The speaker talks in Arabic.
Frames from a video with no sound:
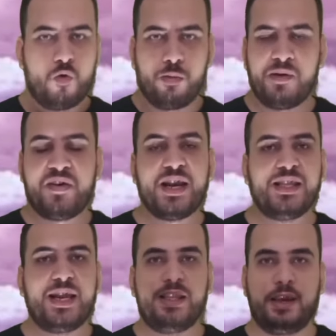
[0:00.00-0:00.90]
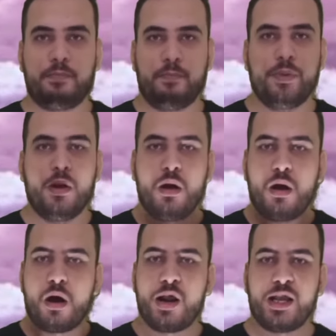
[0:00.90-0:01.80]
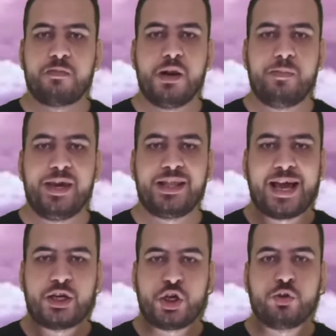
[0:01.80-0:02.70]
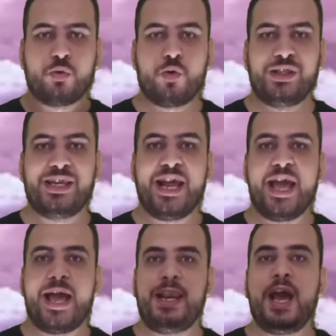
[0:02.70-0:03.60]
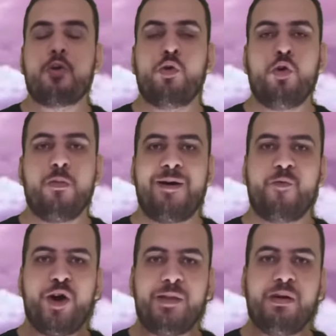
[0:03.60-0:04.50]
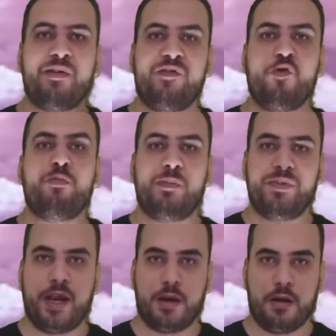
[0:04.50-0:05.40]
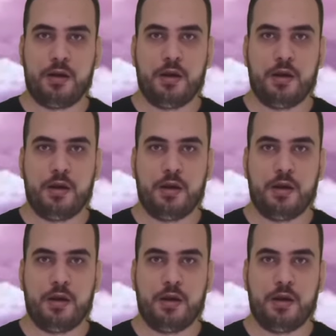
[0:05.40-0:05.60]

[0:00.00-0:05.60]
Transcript: وبالفعل ده اللي تم خرجت من البيت علشان تروح تلاقي اهلها كلهم اموات بما فيهم ابنها